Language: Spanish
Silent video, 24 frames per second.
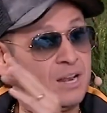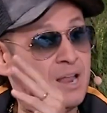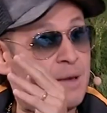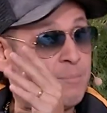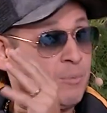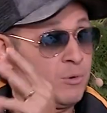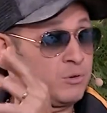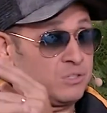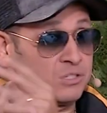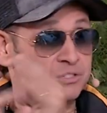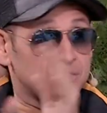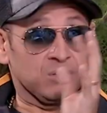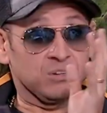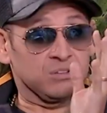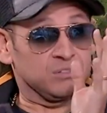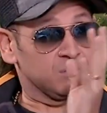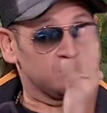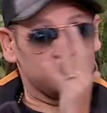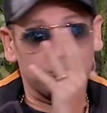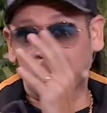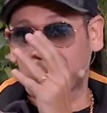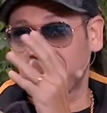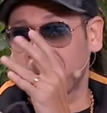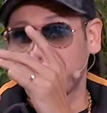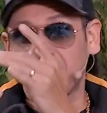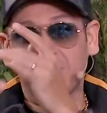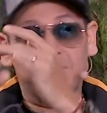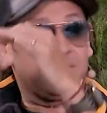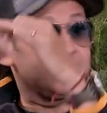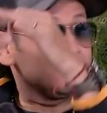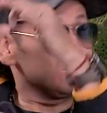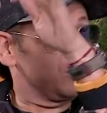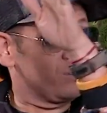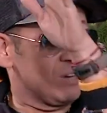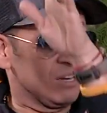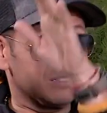las posiciones. Dos re, mi,
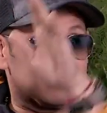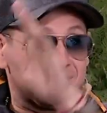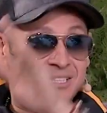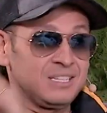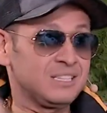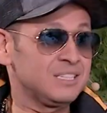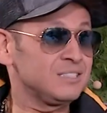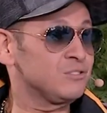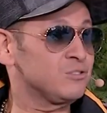sol, así.